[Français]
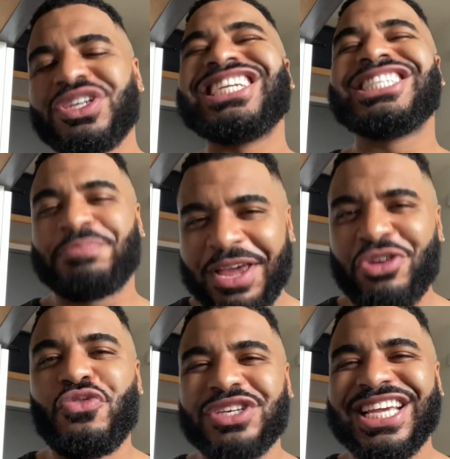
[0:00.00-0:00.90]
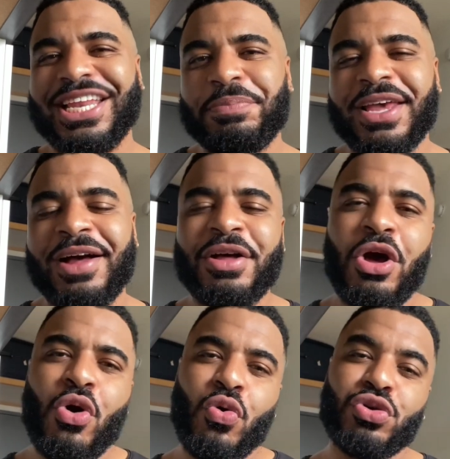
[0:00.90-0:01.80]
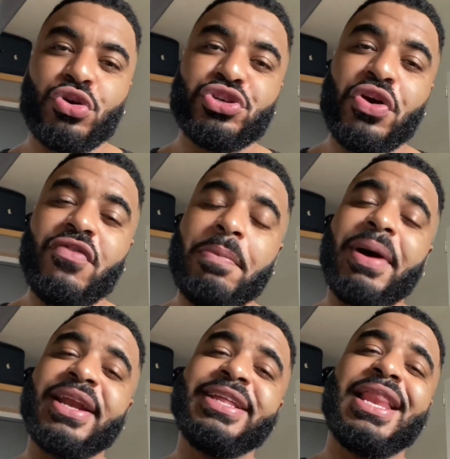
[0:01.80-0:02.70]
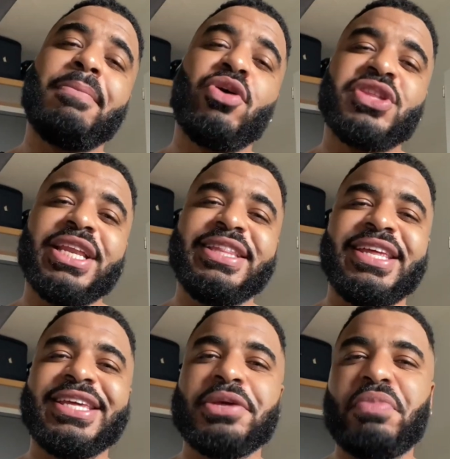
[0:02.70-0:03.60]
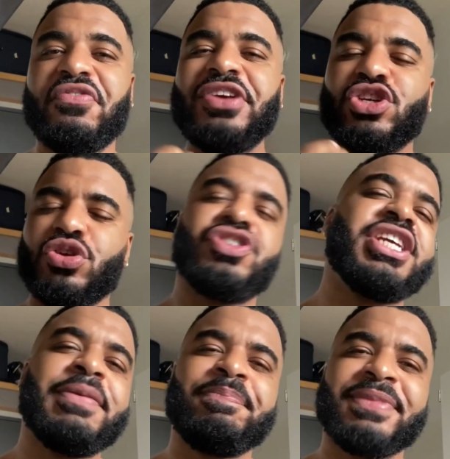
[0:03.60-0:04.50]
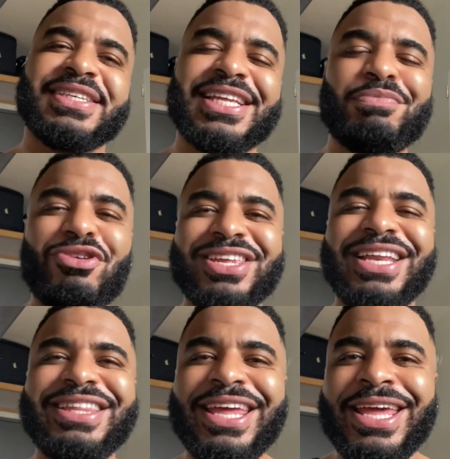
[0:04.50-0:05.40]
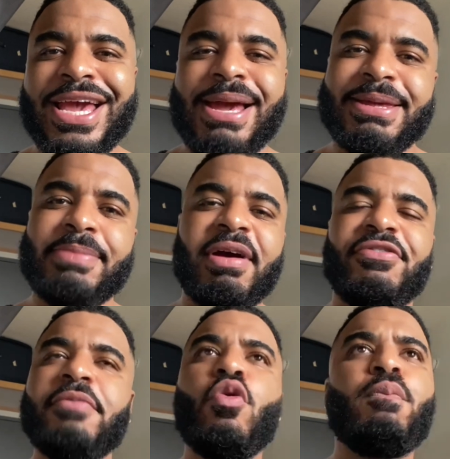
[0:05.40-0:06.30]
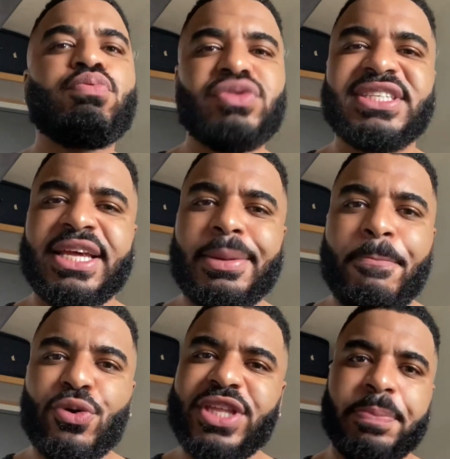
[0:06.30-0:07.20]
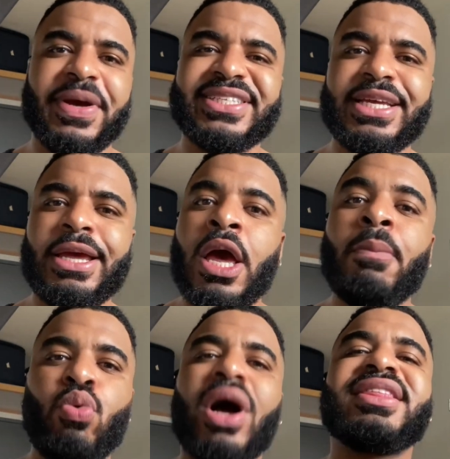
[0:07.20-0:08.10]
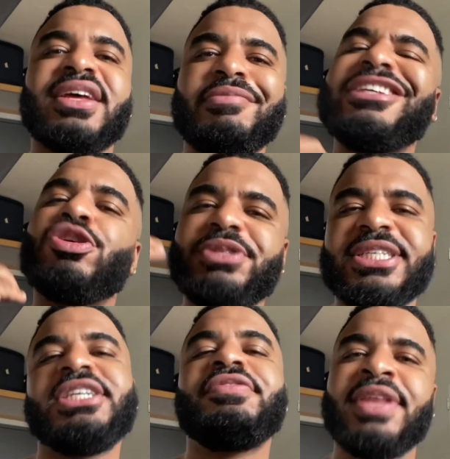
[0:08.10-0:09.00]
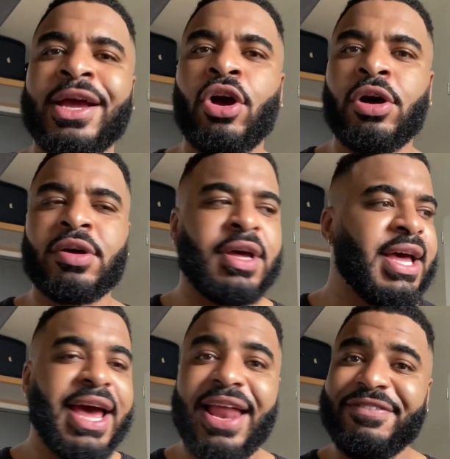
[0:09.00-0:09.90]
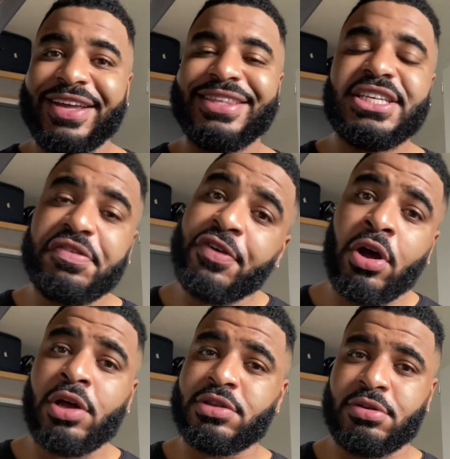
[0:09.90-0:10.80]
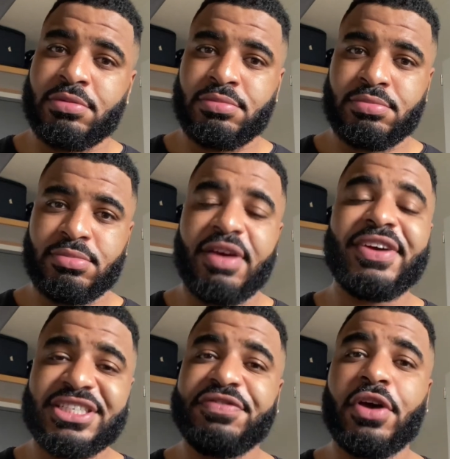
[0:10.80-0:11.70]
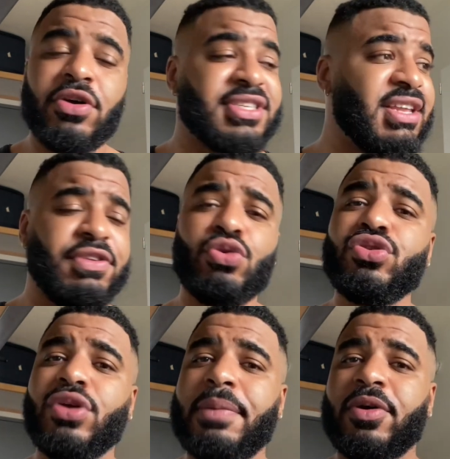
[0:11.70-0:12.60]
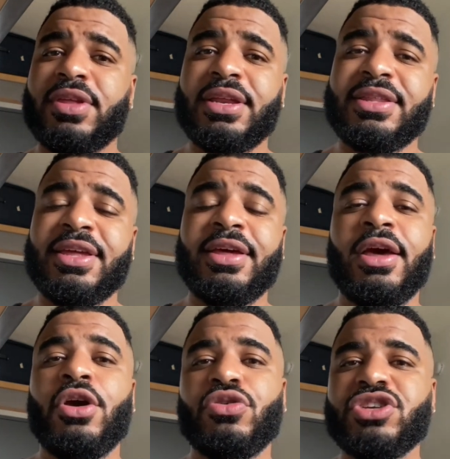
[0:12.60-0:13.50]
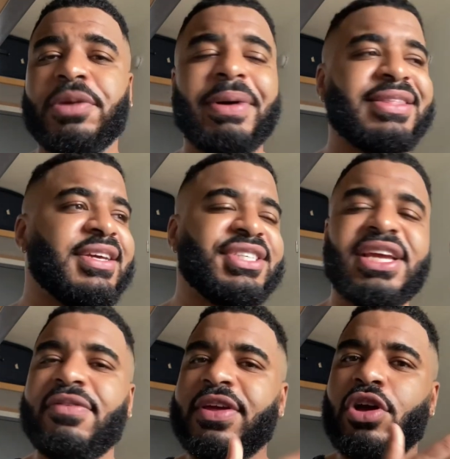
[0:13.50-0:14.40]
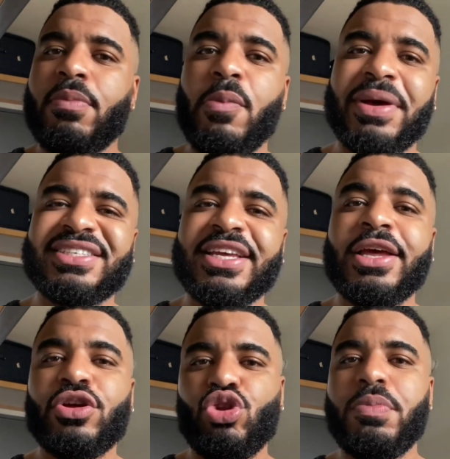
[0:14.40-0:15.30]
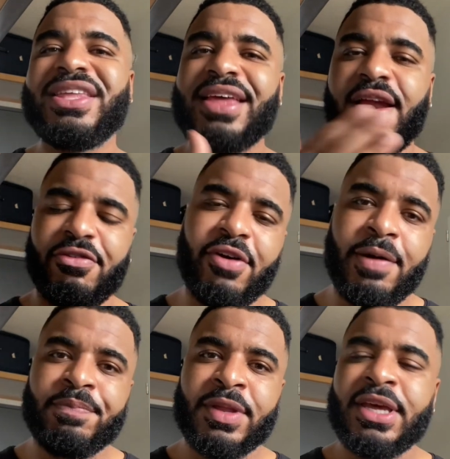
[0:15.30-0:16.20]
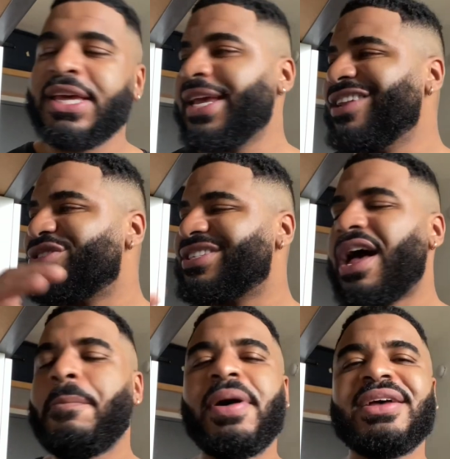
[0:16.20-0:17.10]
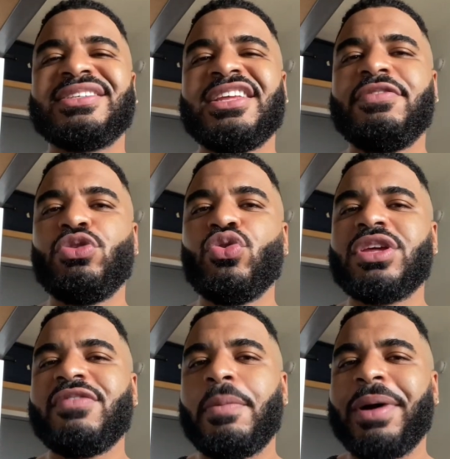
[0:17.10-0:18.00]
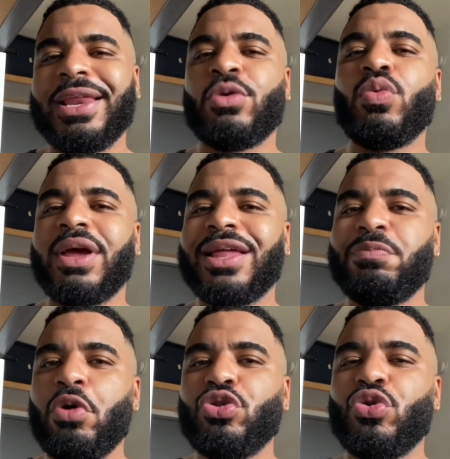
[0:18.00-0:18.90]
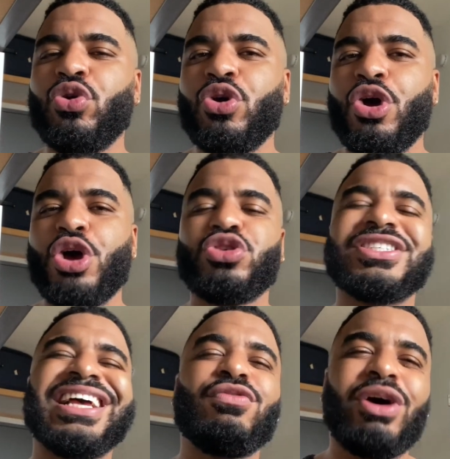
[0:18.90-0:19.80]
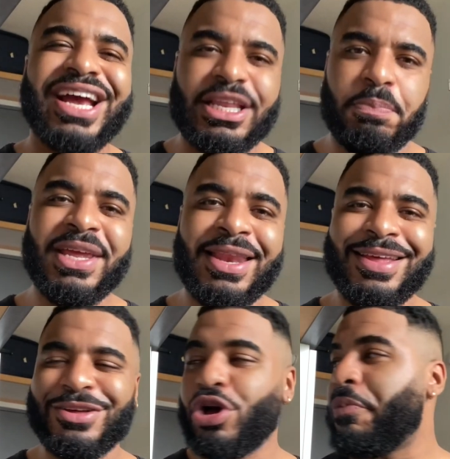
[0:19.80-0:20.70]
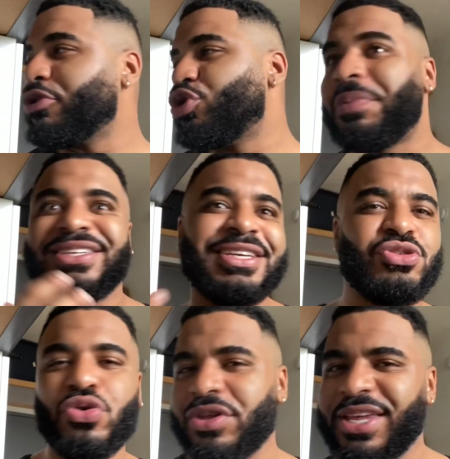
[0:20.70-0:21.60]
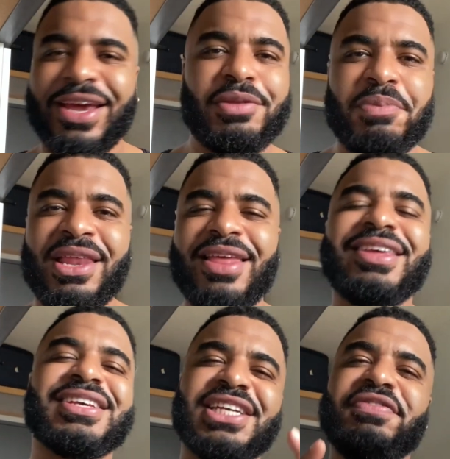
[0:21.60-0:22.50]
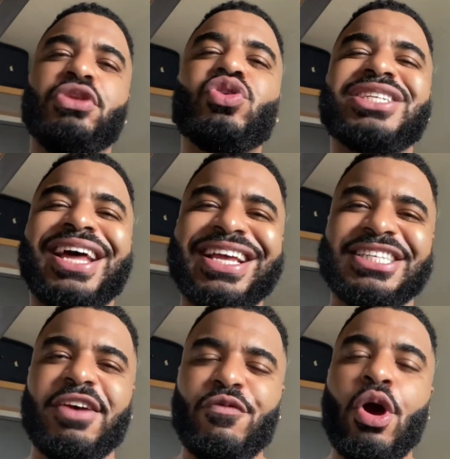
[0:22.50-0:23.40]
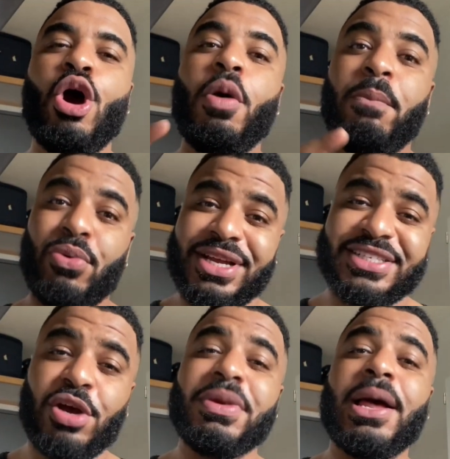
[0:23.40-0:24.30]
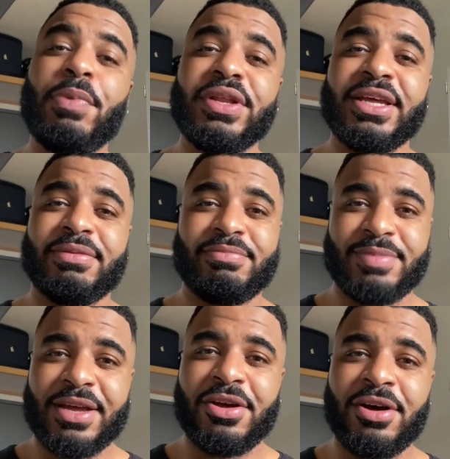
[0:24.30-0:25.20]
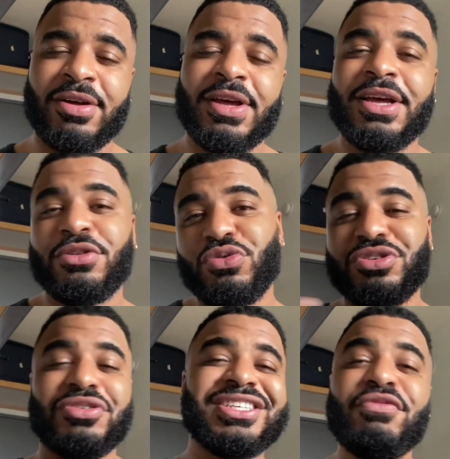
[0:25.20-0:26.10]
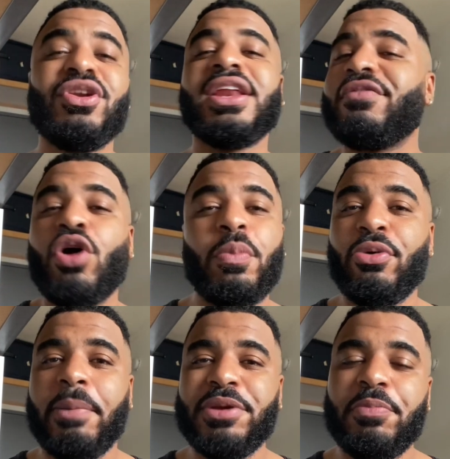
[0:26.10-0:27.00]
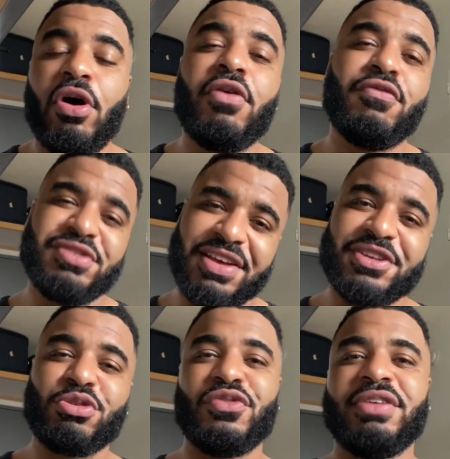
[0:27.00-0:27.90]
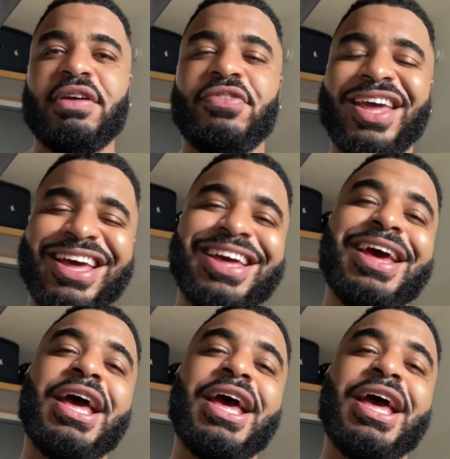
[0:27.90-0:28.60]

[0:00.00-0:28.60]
J'espère que vous allez bien. Aujourd'hui on va parler de la mentalité qui m'a fait changer. Cette mentalité qui m'a fait me pousser, me dépasser pour atteindre mes objectifs, d'accord Elle va être différente. Elle va être différente cette vidéo de la mentalité que j'ai partagée avec comment passer de bêta à alpha. Et elle ne sera pas cette vidéo qui va parler concrètement de ce savoir red pill. Comment je suis passé du côté red pill. Car cette vidéo je la réserve pour les 100 000 abonnés. D'accord Donc, euh, si vous voulez l'avoir plus rapidement, vous savez ce que vous devez faire.